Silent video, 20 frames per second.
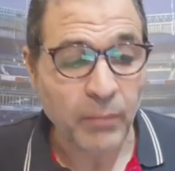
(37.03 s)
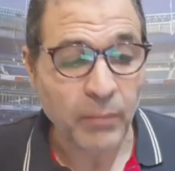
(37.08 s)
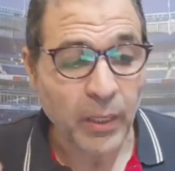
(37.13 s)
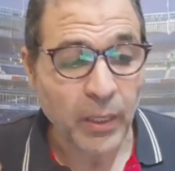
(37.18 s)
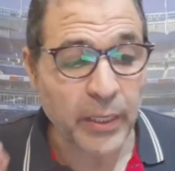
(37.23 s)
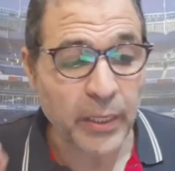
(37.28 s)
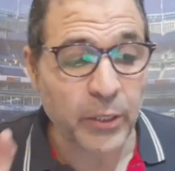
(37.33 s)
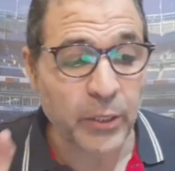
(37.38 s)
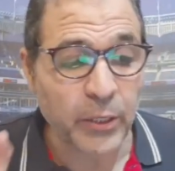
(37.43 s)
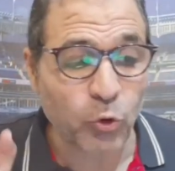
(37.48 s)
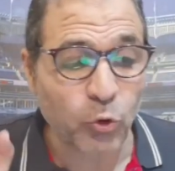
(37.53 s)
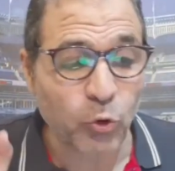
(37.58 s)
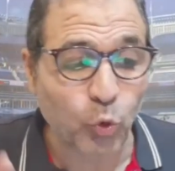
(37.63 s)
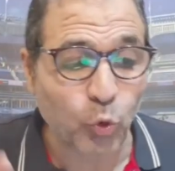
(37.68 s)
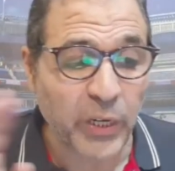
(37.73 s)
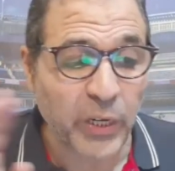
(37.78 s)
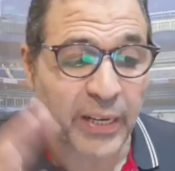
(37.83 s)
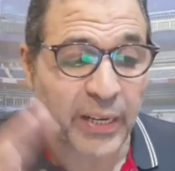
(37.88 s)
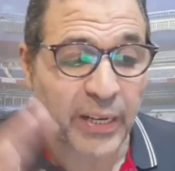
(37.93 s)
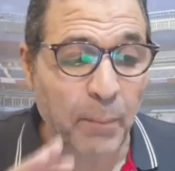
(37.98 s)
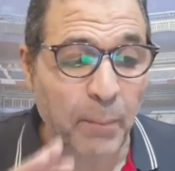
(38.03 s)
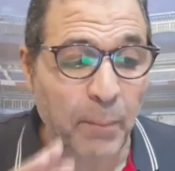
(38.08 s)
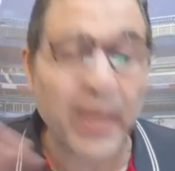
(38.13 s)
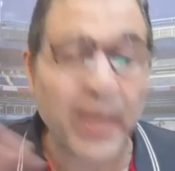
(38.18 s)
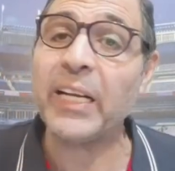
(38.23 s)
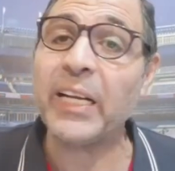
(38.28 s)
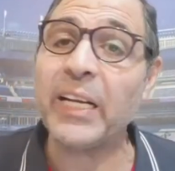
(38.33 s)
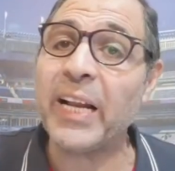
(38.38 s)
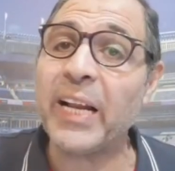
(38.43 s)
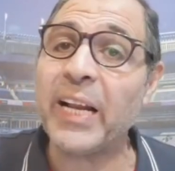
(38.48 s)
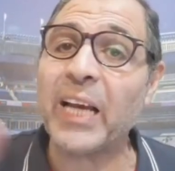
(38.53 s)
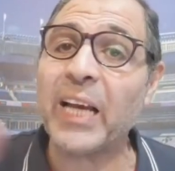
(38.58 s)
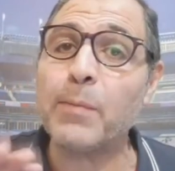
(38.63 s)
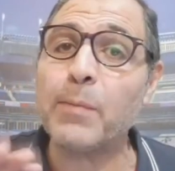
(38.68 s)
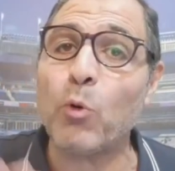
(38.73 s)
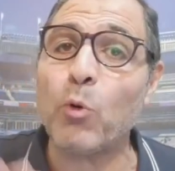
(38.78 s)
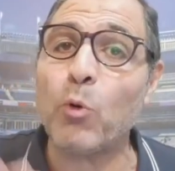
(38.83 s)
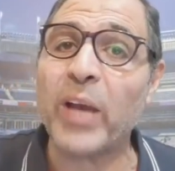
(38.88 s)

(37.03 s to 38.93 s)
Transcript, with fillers: للنزول الجماعي للعيبه